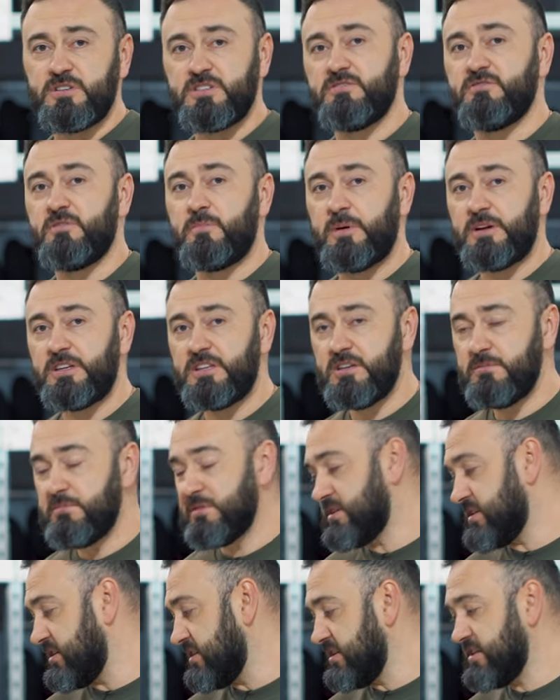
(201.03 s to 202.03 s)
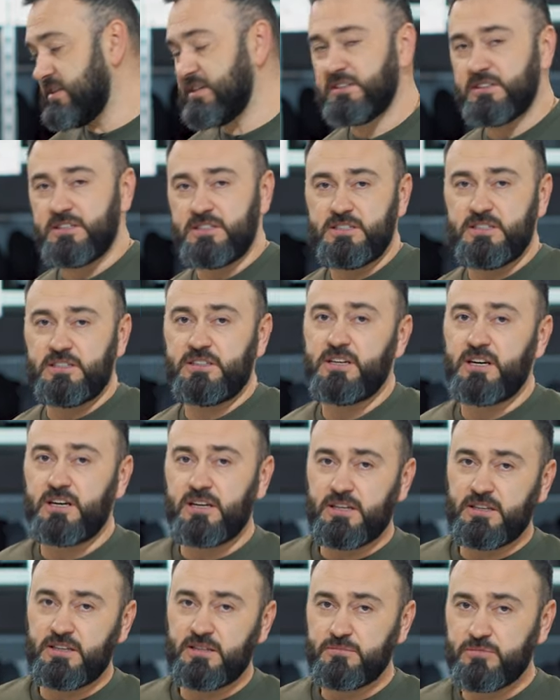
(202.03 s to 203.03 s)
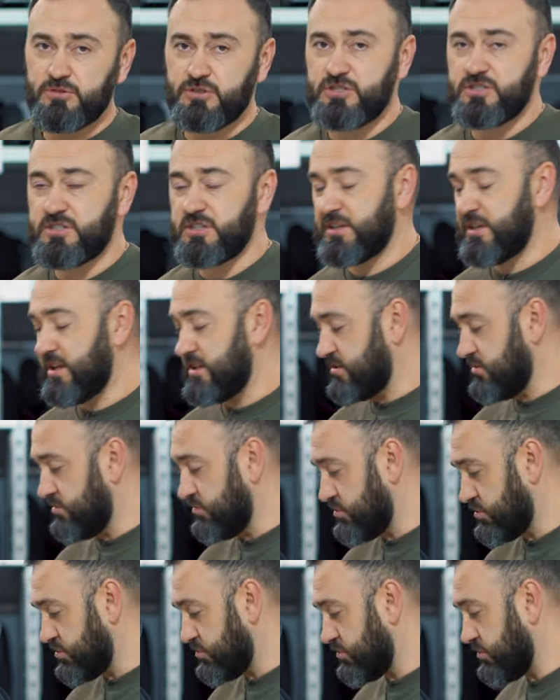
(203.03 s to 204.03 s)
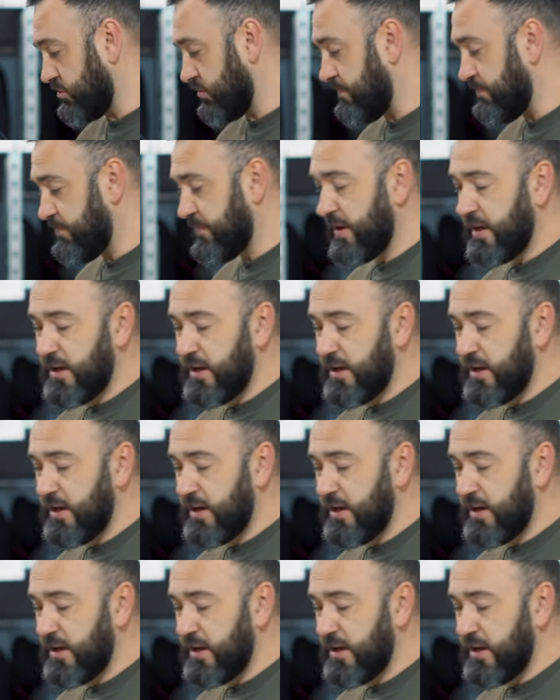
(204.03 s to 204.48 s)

если вы поднимете, не делайте так. Это может сыграть злую шутку.